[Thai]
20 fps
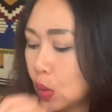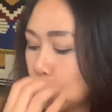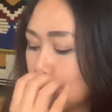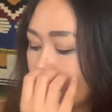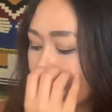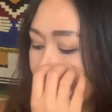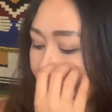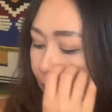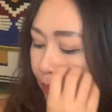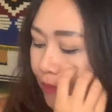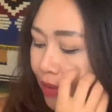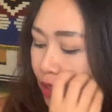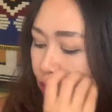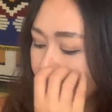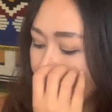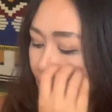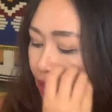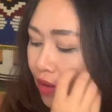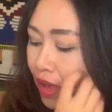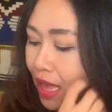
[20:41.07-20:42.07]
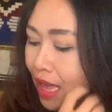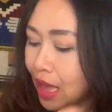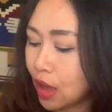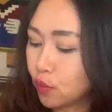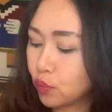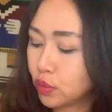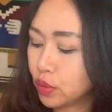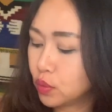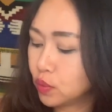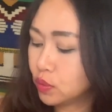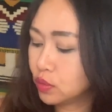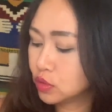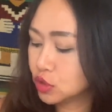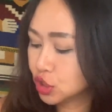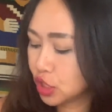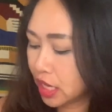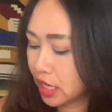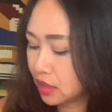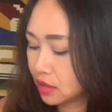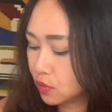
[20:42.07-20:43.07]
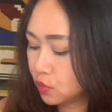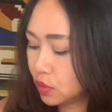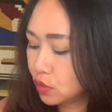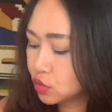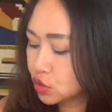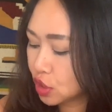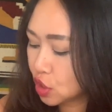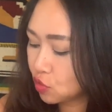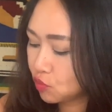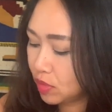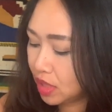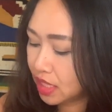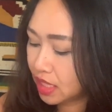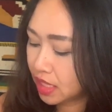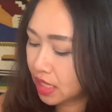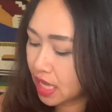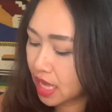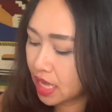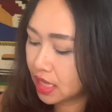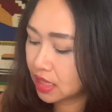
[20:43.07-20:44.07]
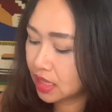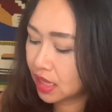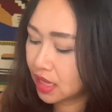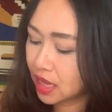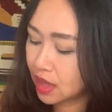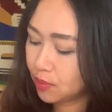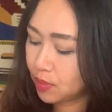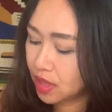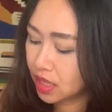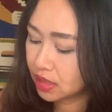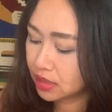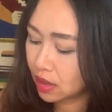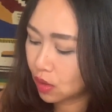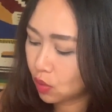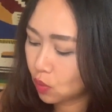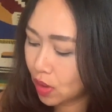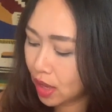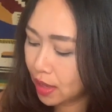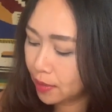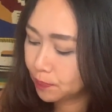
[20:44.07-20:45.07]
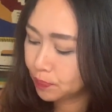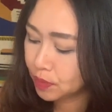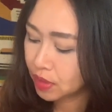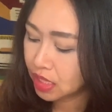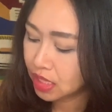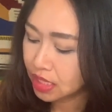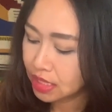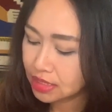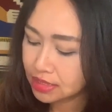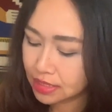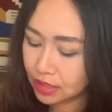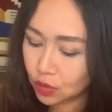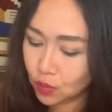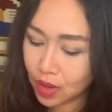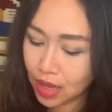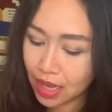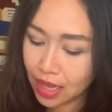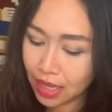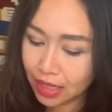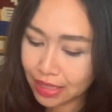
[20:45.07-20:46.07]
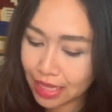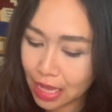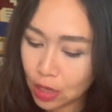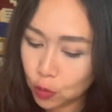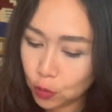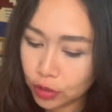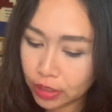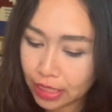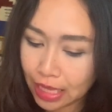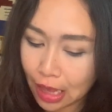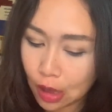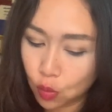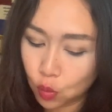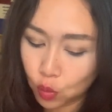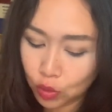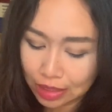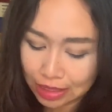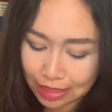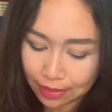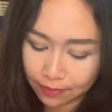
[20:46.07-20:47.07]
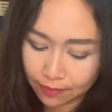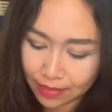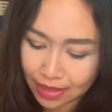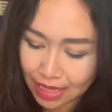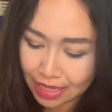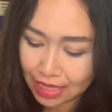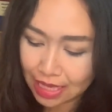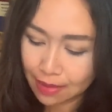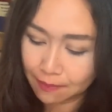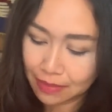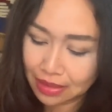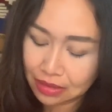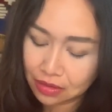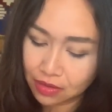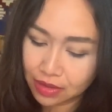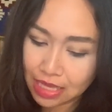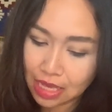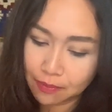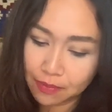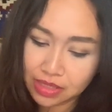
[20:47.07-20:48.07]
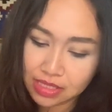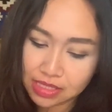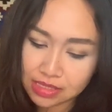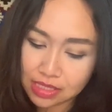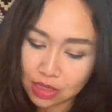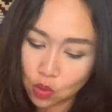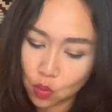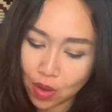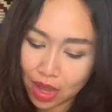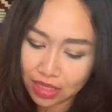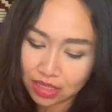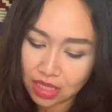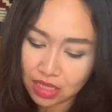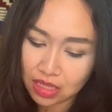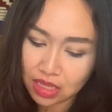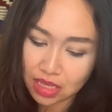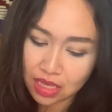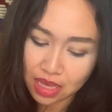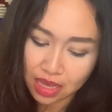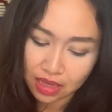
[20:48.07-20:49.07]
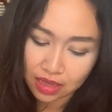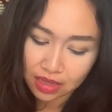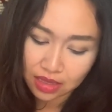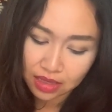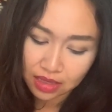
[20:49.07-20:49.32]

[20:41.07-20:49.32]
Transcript: วนกลับมาอยู่แล้วค่ะ we shall meet again นะคะเพียงแต่ว่าจังว่าถ้าคนเก่าวนกลับมาเนี่ยมันก็ยังไม่ใช่จังหวะที่ดีอะ